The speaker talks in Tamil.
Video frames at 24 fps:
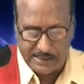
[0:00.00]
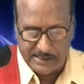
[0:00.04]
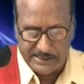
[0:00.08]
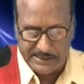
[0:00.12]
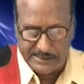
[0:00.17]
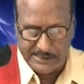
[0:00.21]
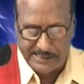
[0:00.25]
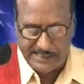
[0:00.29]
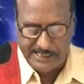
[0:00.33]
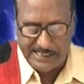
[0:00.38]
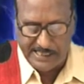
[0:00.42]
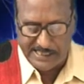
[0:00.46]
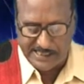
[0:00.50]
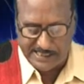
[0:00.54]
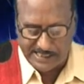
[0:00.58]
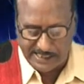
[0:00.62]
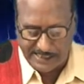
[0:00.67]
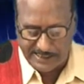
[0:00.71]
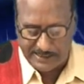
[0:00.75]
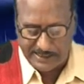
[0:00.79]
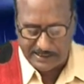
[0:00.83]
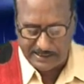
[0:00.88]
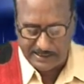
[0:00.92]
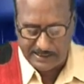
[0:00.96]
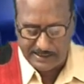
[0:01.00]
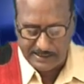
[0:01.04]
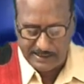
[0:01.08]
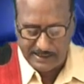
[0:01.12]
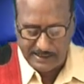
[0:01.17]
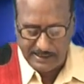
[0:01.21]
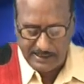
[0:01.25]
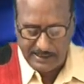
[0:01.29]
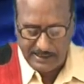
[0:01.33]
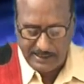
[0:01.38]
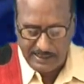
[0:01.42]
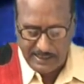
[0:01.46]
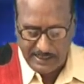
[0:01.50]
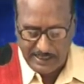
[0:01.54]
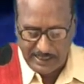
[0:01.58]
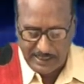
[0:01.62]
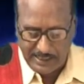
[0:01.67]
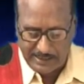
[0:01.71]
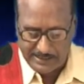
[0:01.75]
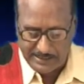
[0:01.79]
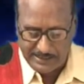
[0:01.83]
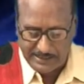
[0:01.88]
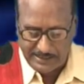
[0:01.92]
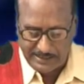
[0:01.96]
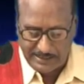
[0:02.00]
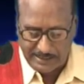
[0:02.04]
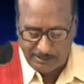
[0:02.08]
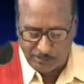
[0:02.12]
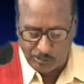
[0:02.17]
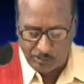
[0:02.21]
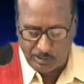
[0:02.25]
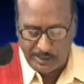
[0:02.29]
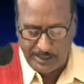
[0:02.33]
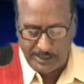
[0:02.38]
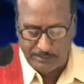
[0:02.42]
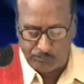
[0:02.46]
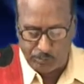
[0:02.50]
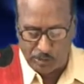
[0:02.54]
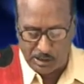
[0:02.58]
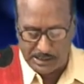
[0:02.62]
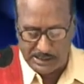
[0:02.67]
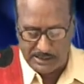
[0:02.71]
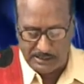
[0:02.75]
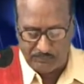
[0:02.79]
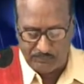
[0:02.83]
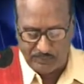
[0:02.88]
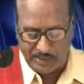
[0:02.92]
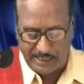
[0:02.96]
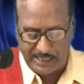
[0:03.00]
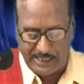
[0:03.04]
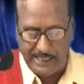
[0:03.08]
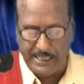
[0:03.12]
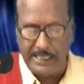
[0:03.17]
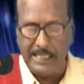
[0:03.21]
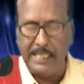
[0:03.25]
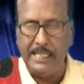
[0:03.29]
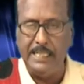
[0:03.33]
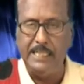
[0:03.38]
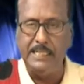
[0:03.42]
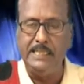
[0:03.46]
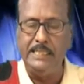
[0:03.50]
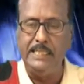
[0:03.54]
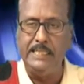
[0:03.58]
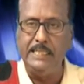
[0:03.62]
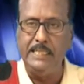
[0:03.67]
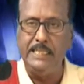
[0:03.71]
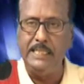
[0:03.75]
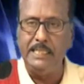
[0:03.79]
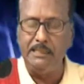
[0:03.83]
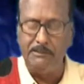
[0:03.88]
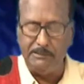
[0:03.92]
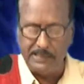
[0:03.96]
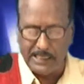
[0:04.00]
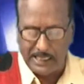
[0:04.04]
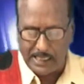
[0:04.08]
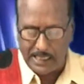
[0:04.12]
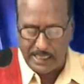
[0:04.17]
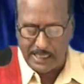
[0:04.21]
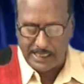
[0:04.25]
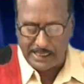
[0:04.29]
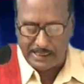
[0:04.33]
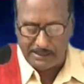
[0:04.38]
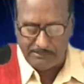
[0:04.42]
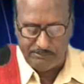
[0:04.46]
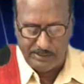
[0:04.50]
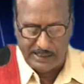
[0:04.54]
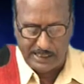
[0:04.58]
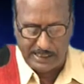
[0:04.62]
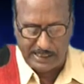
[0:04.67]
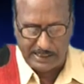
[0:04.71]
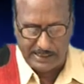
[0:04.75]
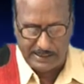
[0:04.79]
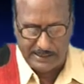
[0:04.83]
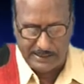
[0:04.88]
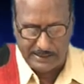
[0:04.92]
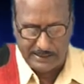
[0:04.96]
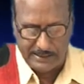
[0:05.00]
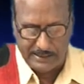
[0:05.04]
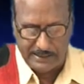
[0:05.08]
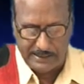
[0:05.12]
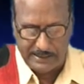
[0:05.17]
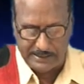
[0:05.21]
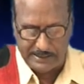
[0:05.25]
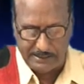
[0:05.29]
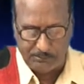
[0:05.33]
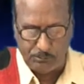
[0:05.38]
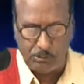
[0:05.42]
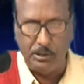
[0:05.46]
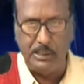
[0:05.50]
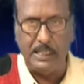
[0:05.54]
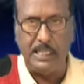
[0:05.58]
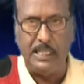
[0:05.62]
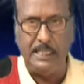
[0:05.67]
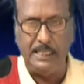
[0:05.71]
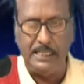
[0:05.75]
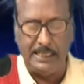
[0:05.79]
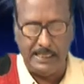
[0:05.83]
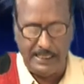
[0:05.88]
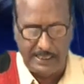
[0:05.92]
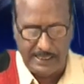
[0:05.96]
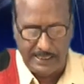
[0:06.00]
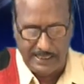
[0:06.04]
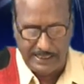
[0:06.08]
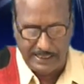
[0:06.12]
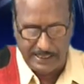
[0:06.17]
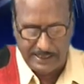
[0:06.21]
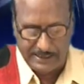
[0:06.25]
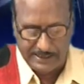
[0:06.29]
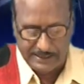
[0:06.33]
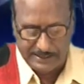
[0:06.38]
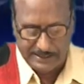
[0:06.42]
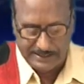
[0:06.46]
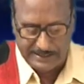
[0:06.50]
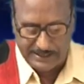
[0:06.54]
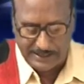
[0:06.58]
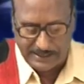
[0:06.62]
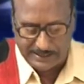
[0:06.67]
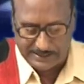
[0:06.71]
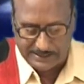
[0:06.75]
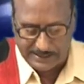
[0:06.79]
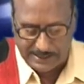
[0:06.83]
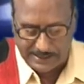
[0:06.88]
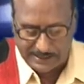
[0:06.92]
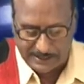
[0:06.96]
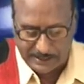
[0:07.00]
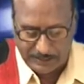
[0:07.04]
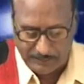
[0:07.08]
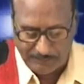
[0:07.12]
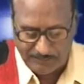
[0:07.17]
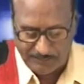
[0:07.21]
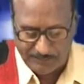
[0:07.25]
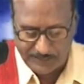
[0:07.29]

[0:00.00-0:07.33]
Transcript: ஷீ ஷெங் அந்த அவருடைய புரட்சி படையிலே இருபதனாயிரம் வீரர்கள் அந்த மூன்று ஆண்டுகளிலே சேர்ந்தார்கள்